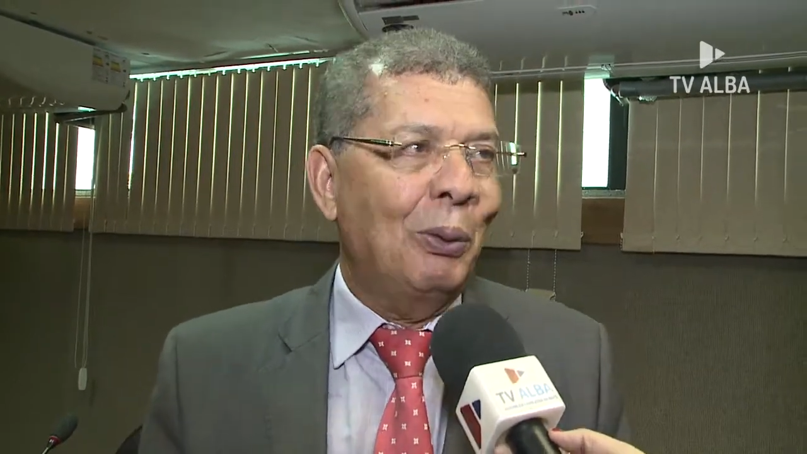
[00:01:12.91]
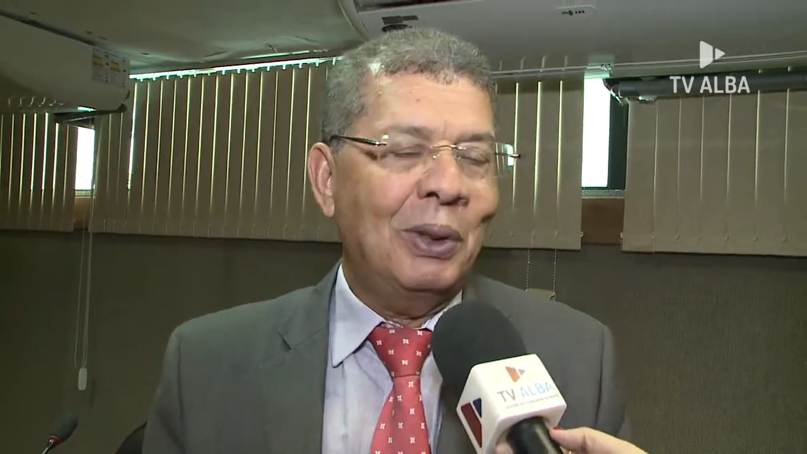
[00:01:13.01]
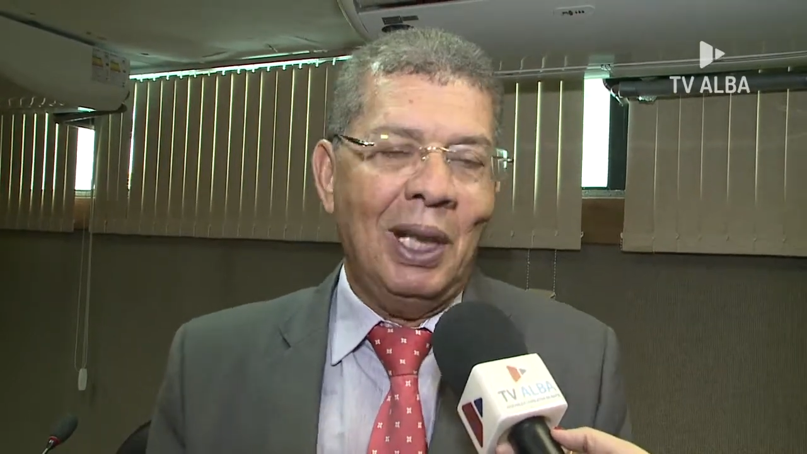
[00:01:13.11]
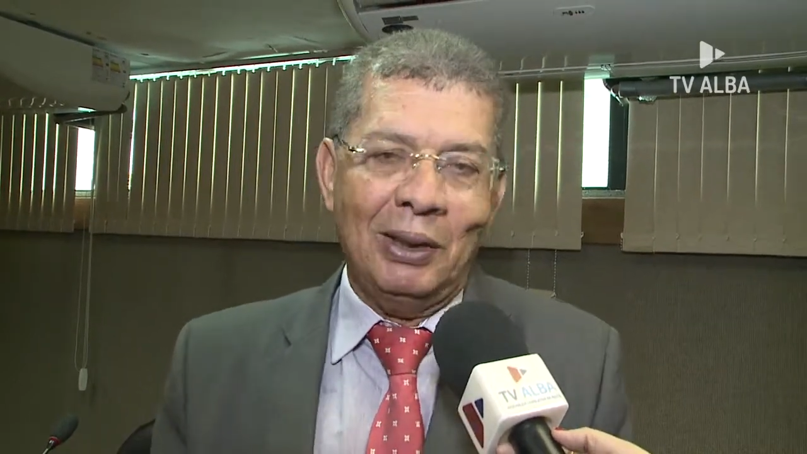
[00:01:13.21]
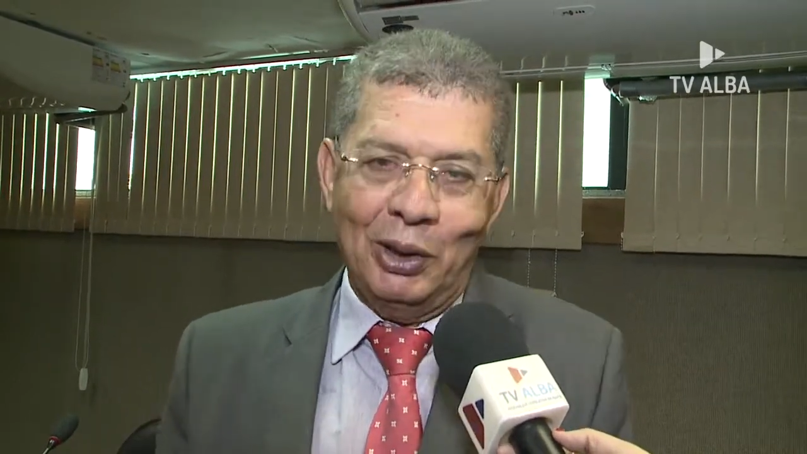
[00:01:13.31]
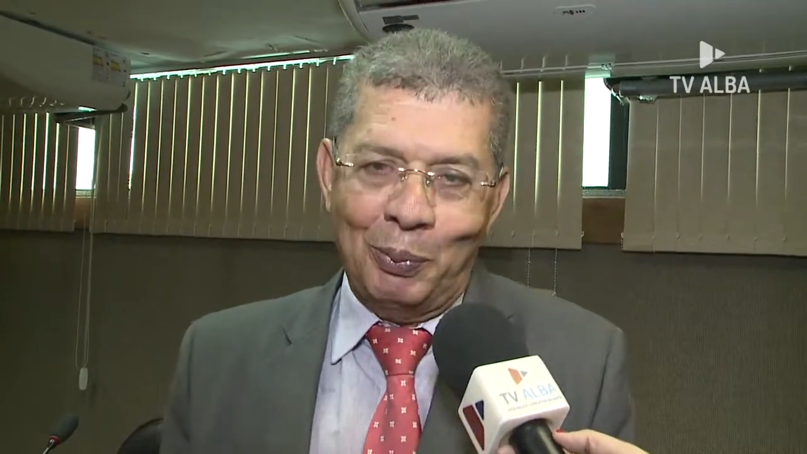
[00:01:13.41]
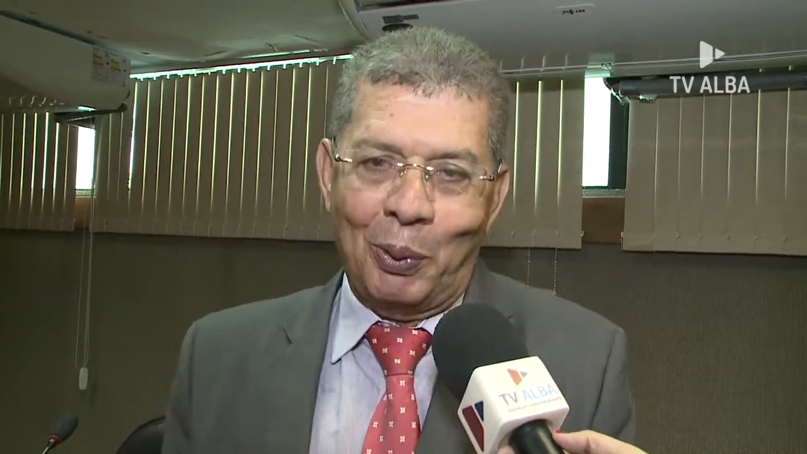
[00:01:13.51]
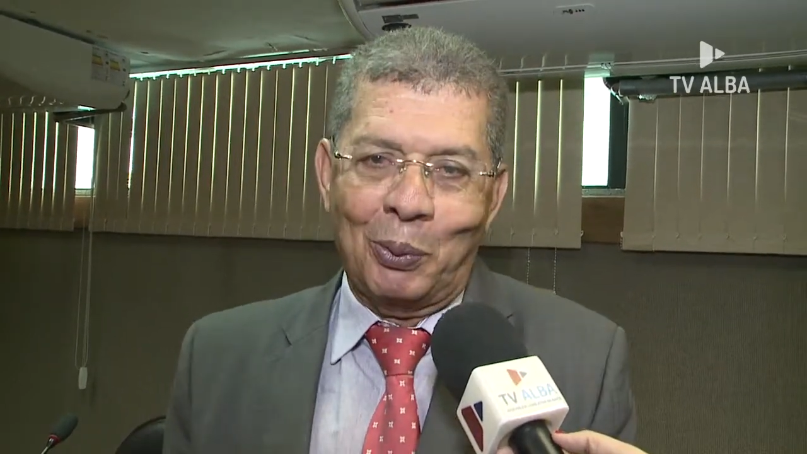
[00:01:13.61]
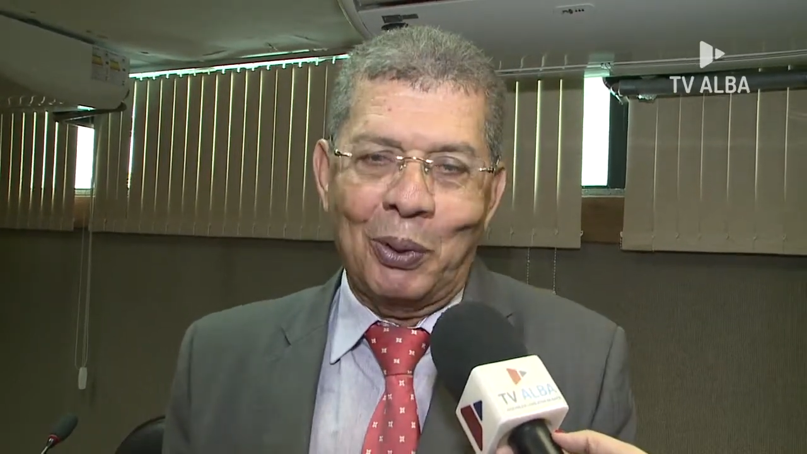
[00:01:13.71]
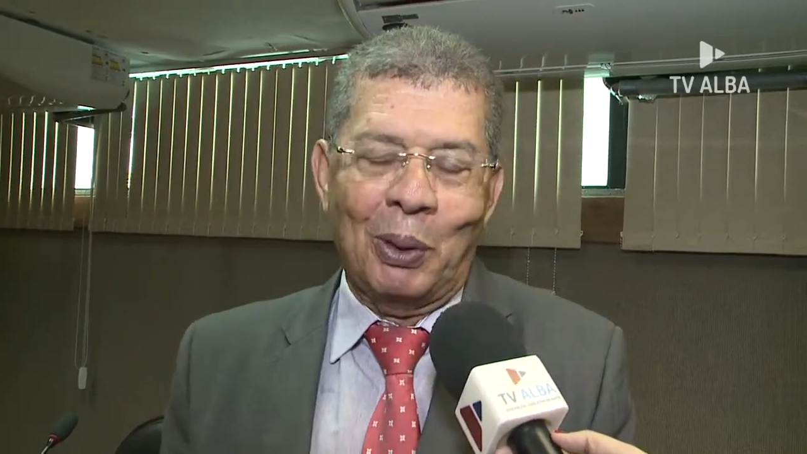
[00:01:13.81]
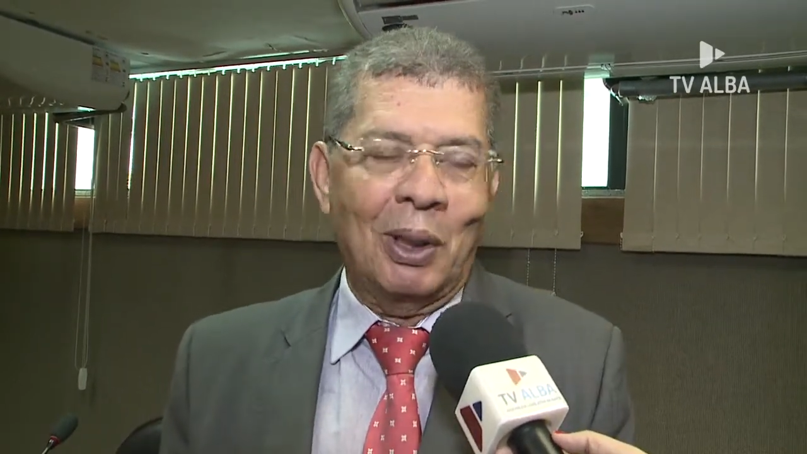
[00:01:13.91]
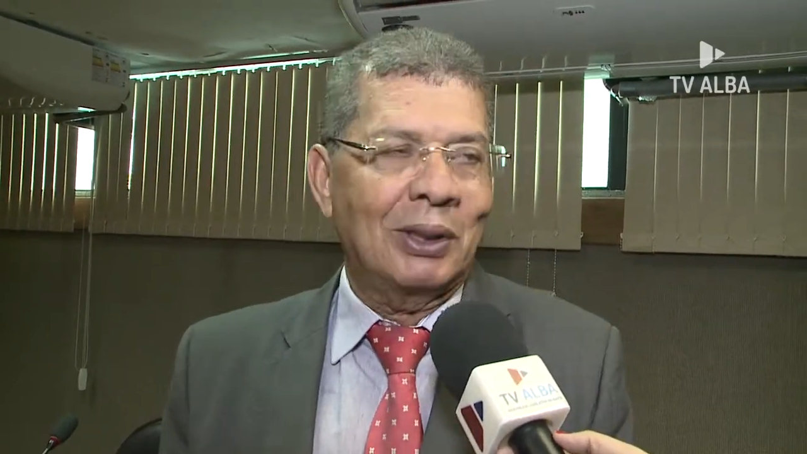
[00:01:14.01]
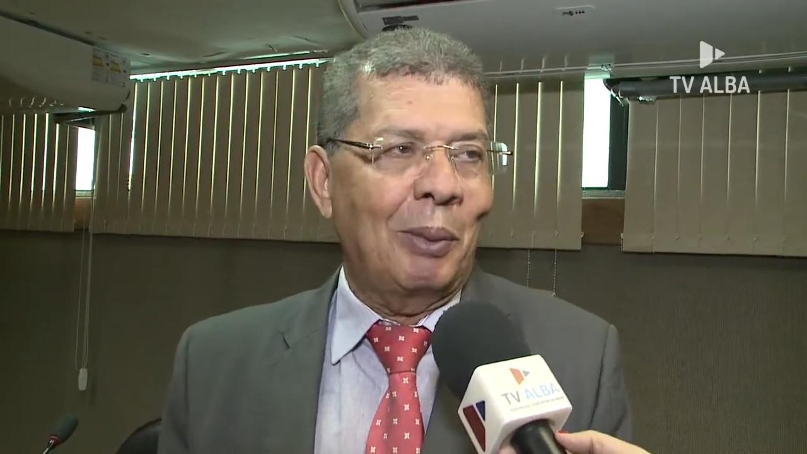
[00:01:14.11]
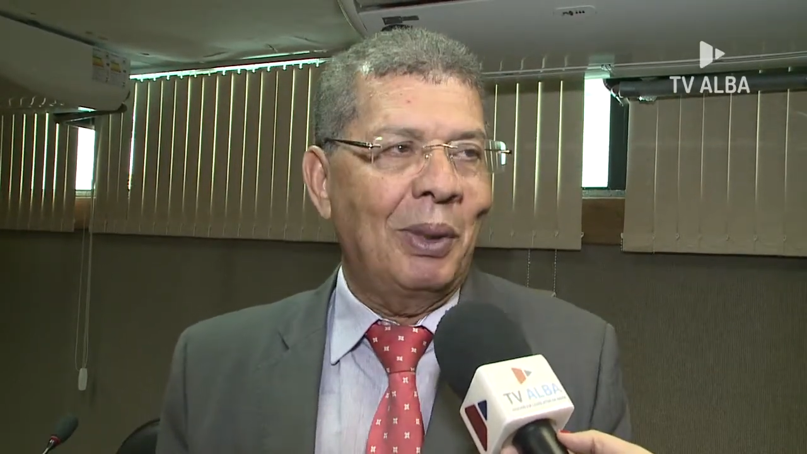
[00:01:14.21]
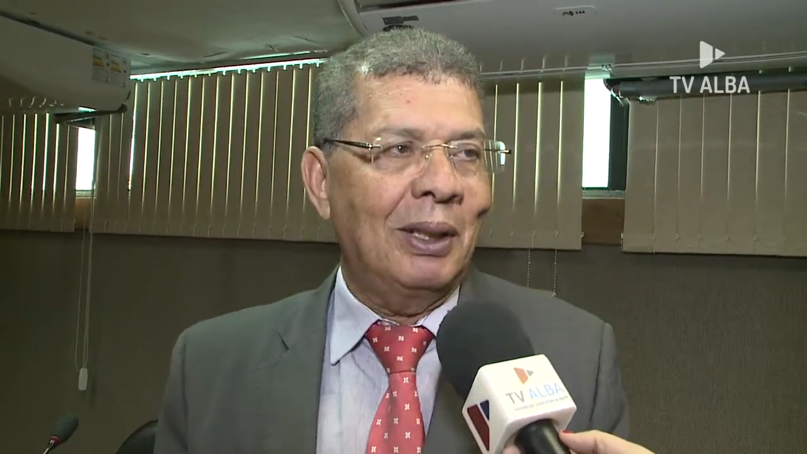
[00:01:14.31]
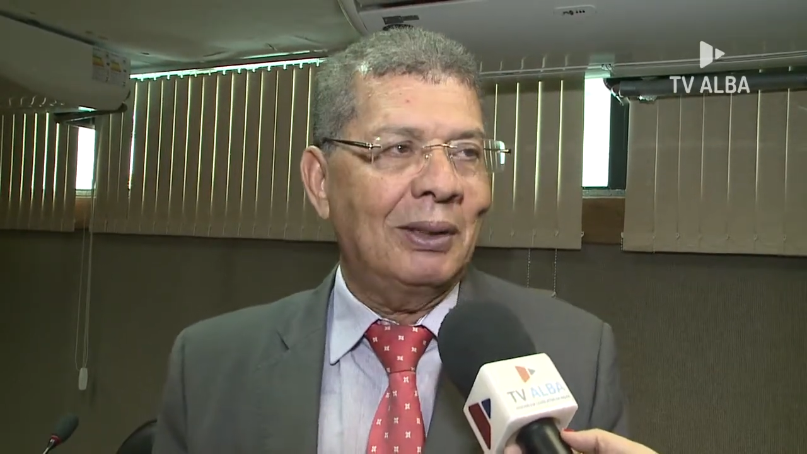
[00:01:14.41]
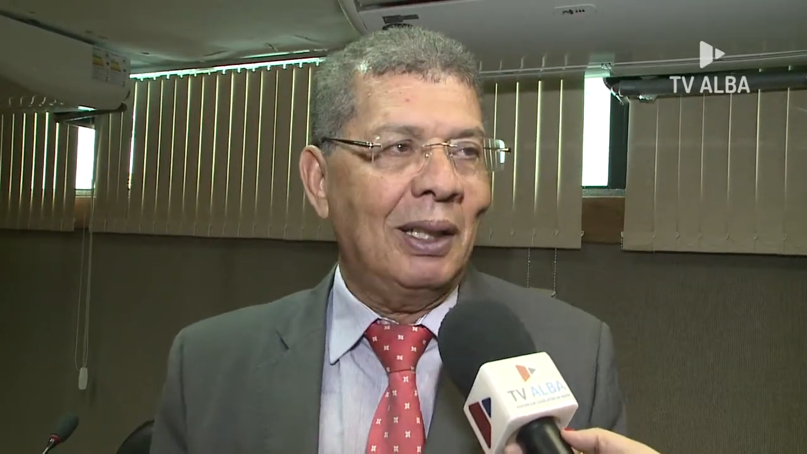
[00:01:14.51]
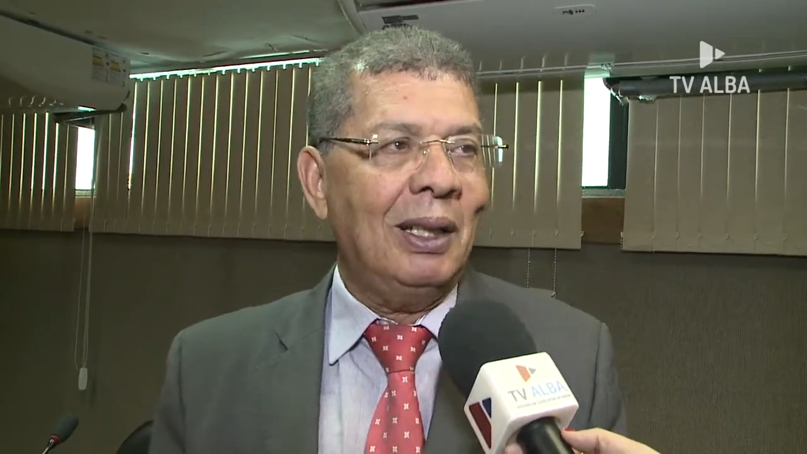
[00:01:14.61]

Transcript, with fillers: O que a gente procura agora estabelecer